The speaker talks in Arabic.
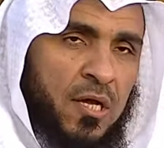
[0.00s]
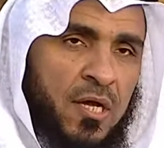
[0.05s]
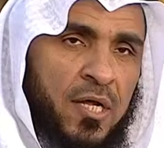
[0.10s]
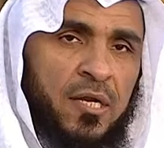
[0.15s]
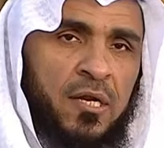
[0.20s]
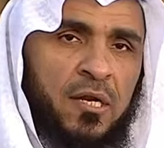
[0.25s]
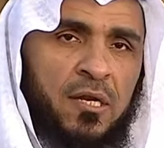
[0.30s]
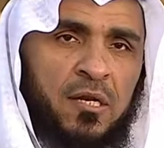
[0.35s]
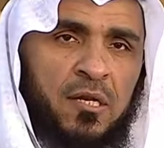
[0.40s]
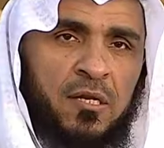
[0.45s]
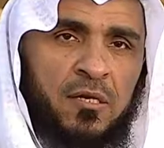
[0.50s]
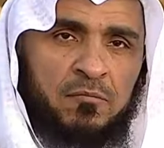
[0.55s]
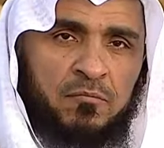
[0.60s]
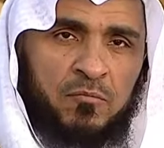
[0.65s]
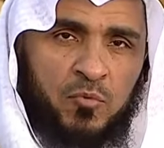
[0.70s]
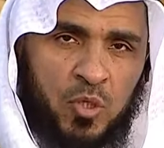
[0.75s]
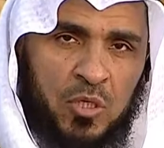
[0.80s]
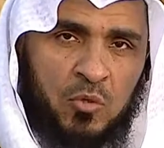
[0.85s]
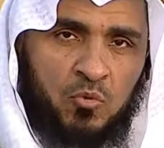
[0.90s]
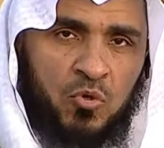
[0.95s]

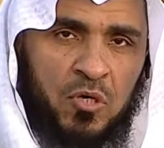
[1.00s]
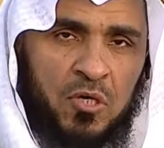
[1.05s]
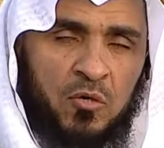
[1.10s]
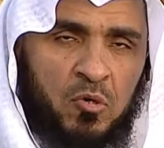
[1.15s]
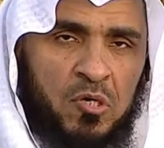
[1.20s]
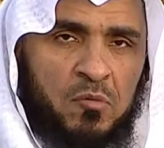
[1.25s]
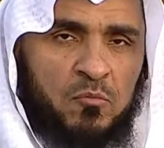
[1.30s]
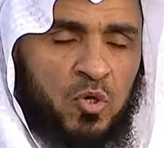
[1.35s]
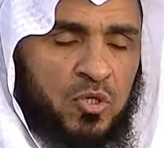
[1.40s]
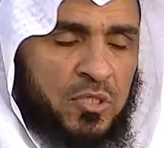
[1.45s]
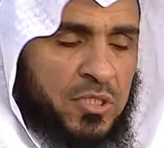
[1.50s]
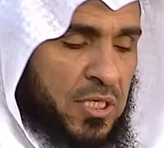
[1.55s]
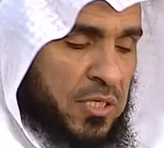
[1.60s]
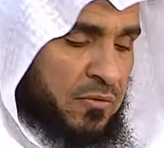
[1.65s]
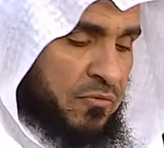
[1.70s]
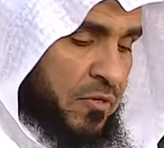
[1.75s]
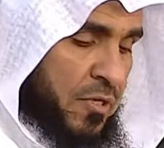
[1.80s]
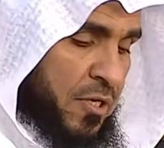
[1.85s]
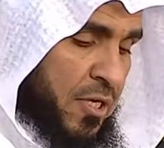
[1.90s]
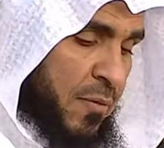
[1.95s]
المنوعة
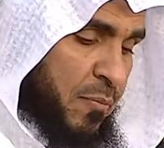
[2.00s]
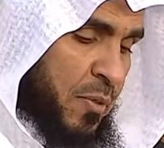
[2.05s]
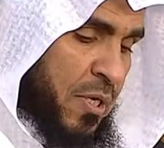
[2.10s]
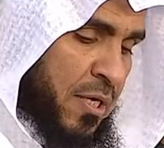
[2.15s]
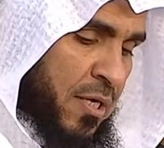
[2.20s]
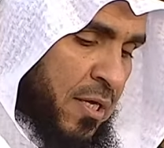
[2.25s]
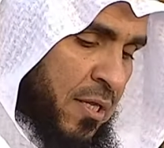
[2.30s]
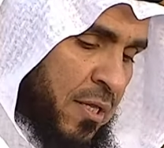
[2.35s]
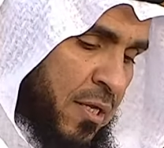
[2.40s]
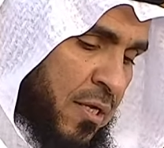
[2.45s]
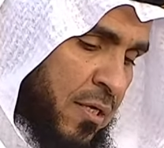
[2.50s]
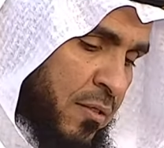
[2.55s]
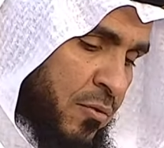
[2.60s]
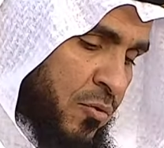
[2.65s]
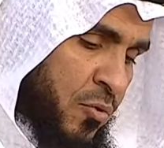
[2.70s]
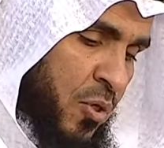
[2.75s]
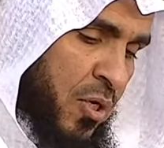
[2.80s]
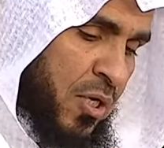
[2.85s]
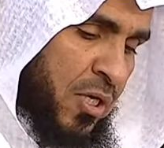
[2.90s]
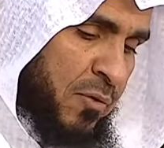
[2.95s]
والمختلفة قبل هذا
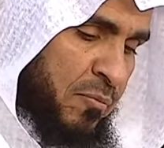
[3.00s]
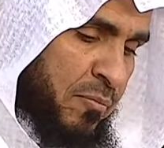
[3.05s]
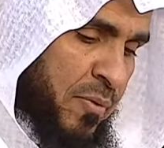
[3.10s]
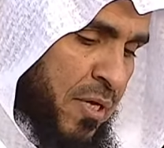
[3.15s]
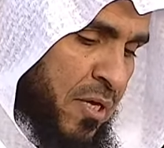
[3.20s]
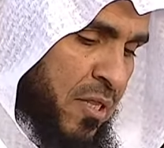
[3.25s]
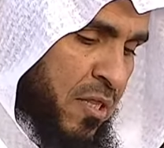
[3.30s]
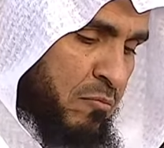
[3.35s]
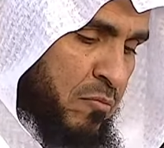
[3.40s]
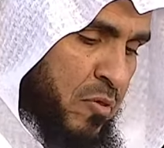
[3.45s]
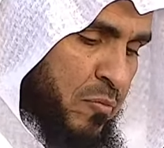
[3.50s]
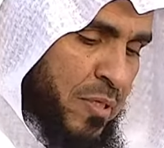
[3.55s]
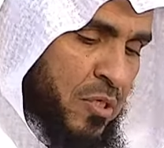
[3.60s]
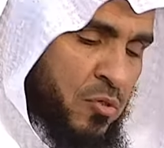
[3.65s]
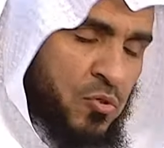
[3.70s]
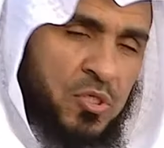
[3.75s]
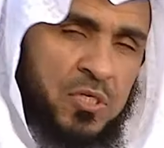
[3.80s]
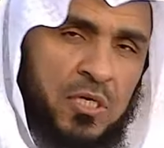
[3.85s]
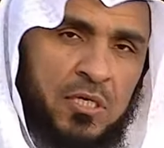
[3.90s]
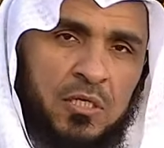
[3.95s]
نرحب أيضا بمن
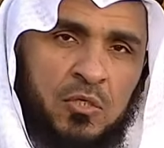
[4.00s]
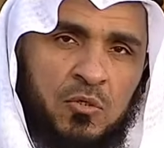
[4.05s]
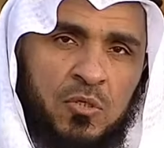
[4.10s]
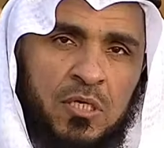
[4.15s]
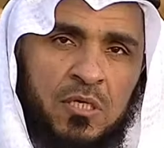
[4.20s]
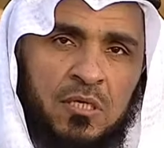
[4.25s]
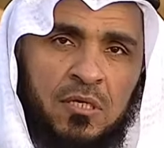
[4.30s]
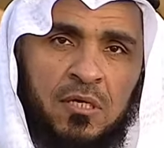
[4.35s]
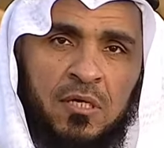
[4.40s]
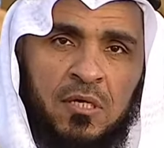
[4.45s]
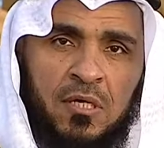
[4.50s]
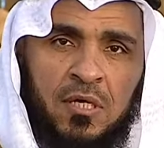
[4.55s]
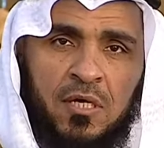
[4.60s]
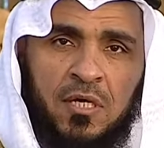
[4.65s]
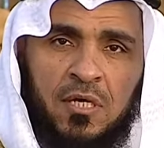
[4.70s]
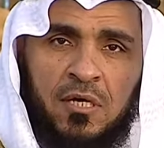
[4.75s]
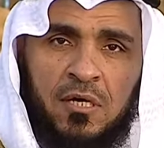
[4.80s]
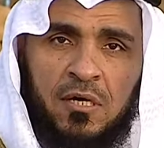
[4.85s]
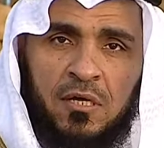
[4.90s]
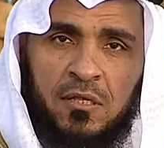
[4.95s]
يشاركنا
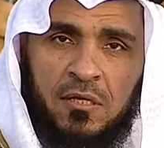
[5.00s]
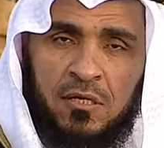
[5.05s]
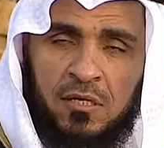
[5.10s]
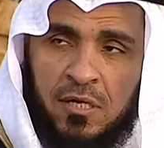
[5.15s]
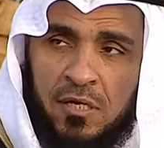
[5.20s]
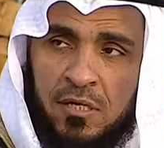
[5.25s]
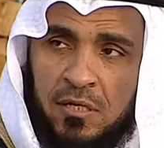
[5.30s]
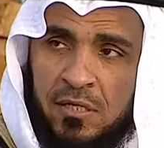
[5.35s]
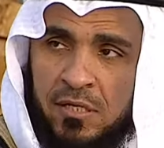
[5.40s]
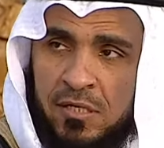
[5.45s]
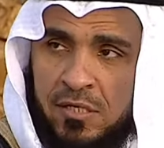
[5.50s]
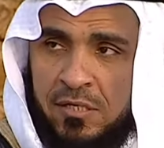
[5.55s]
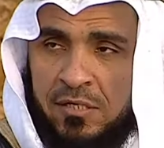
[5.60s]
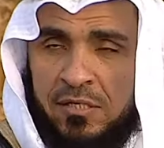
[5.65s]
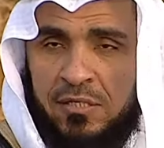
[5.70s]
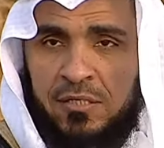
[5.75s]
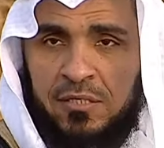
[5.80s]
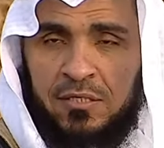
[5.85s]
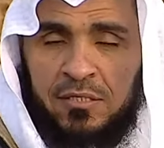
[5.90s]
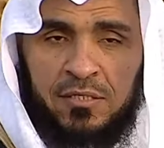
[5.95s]
هذه الحلقة
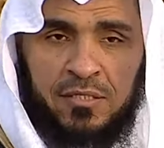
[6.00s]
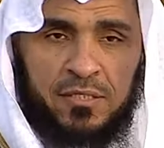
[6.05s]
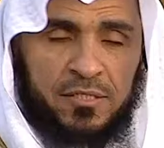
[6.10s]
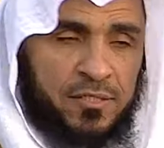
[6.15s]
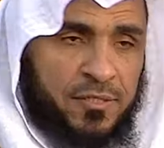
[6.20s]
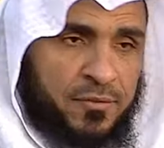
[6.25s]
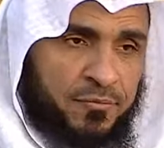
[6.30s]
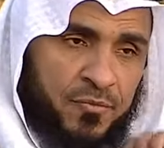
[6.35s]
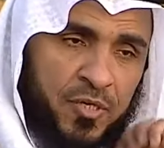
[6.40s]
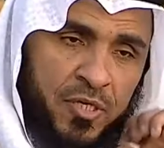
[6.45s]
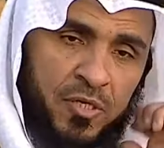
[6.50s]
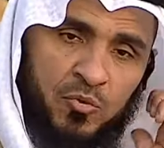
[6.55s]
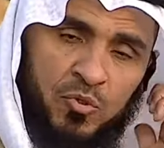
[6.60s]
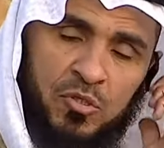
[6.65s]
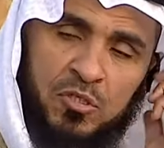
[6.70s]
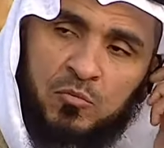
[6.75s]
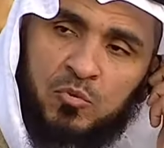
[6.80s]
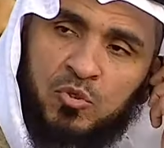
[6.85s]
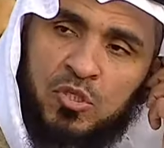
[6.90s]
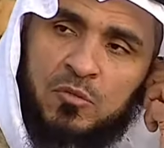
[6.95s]
آه، أنا
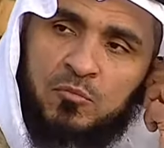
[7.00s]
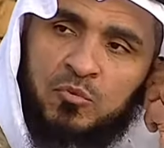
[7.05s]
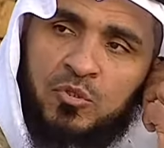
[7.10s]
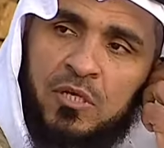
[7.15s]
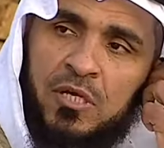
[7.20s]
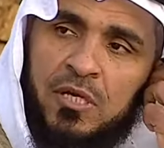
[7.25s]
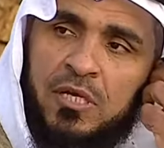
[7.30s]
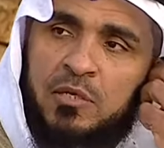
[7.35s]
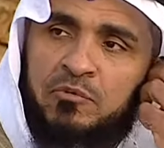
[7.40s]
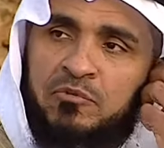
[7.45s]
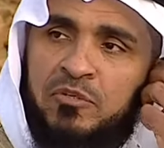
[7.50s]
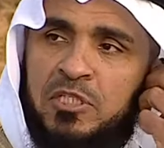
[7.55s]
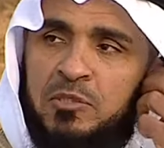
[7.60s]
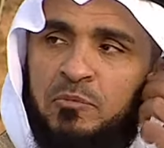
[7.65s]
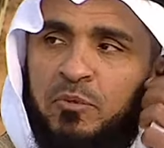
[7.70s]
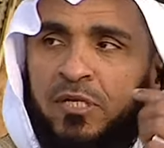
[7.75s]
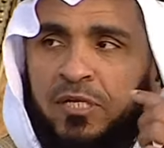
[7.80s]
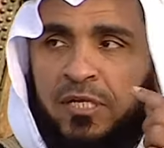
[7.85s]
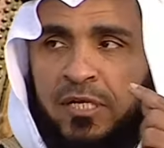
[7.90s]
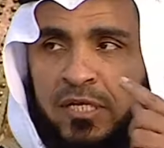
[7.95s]
ودي بوديم تعرف
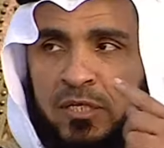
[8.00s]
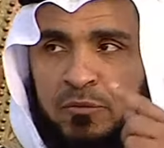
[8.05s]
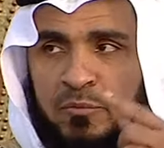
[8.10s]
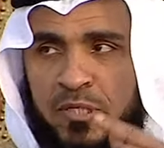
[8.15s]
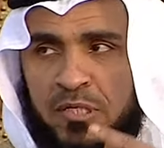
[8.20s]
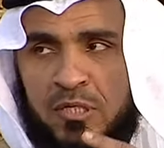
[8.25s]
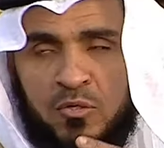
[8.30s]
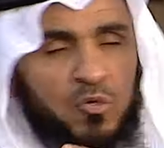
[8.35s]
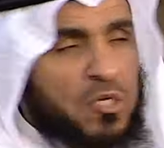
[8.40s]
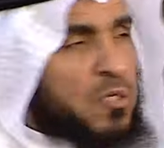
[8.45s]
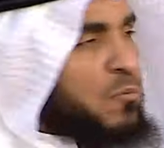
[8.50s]
أنت باللي على يمينك